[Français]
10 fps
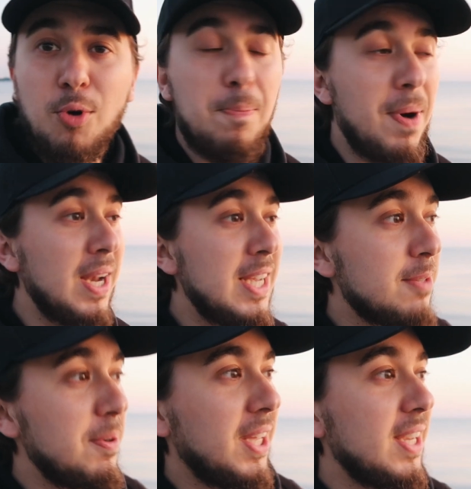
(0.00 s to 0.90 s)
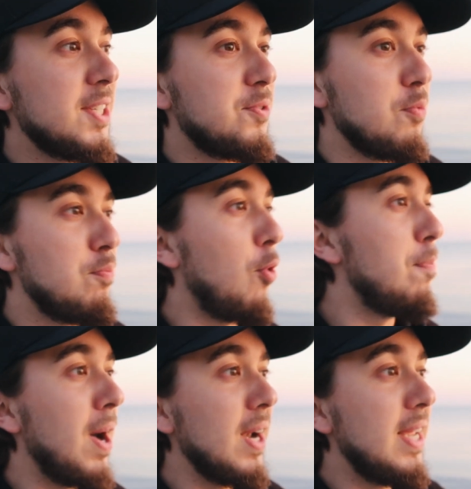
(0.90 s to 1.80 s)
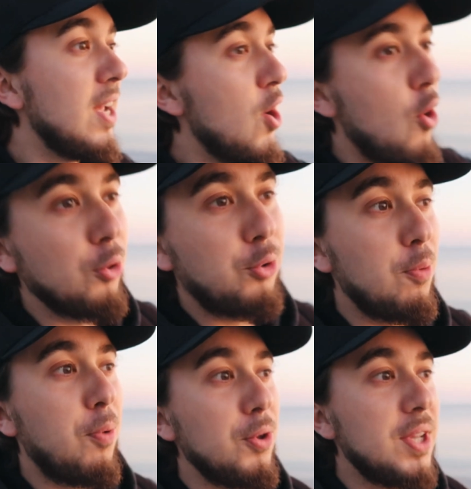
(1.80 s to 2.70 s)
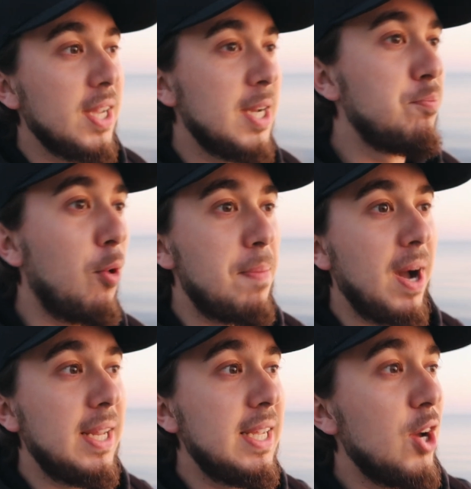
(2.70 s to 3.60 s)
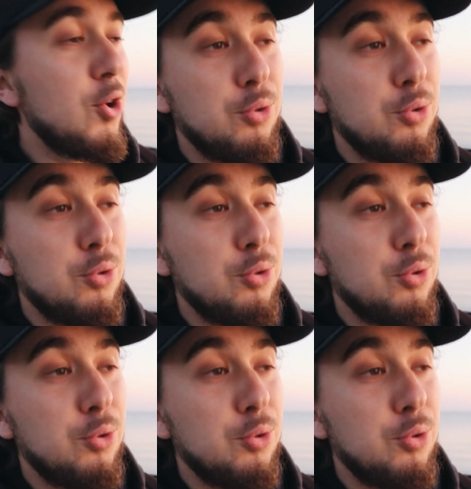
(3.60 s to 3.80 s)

pour parler expatriation, pour parler entrepreneuriat, pour parler